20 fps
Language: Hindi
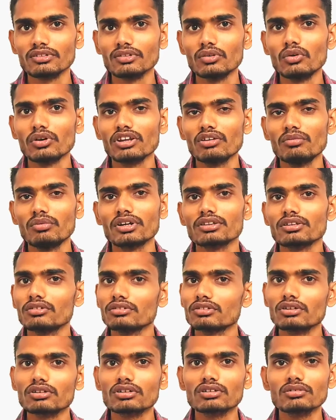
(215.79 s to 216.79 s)
दो किलोमीटर
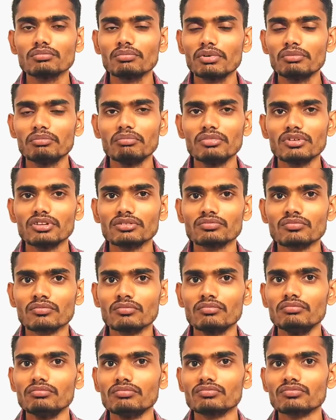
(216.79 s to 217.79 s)
तो तक तो
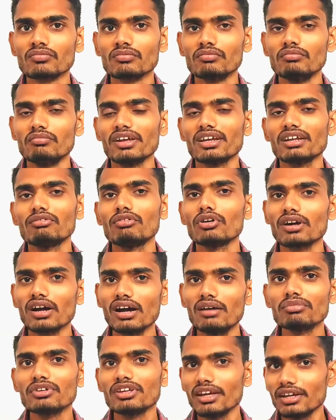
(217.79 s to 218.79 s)
मैंने वो
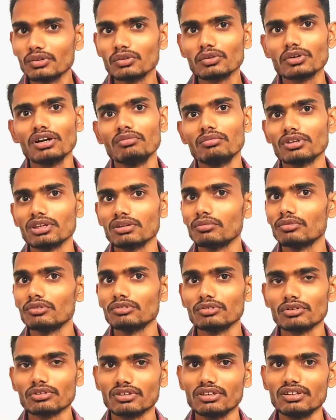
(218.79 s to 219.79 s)
काम किया होगा
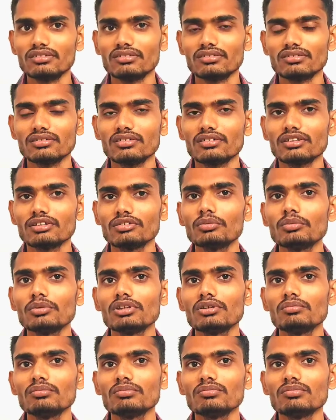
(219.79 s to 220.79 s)
मतलब उसमें तो
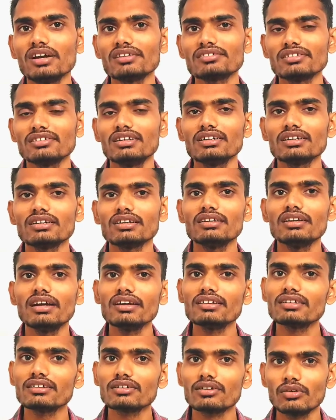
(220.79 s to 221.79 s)
मतलब ऐसा लगा कि
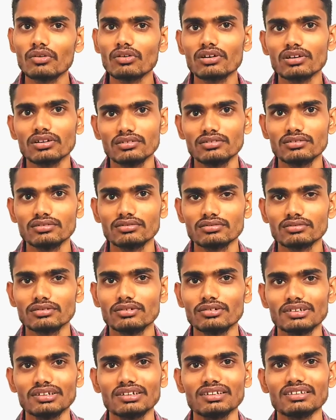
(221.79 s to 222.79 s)
लाइक द गॉड
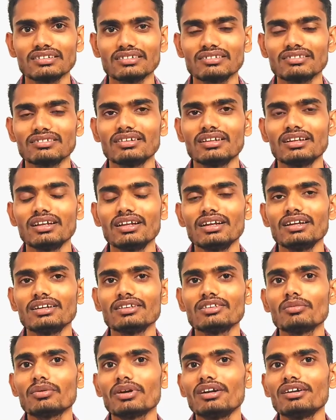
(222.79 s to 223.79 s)
ओके
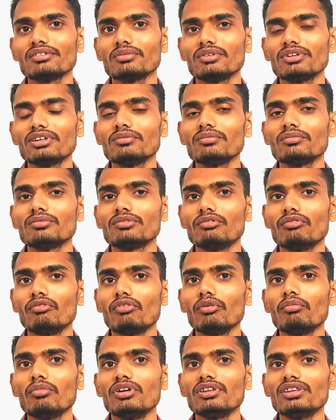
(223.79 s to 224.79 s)
फ्रेंड्स मतलब
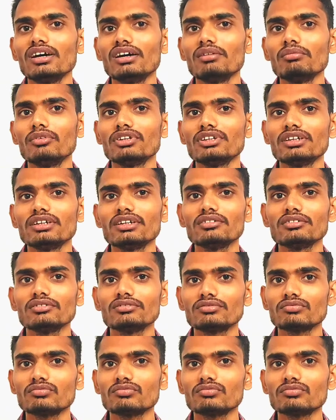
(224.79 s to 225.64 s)
वो बंदा मुझे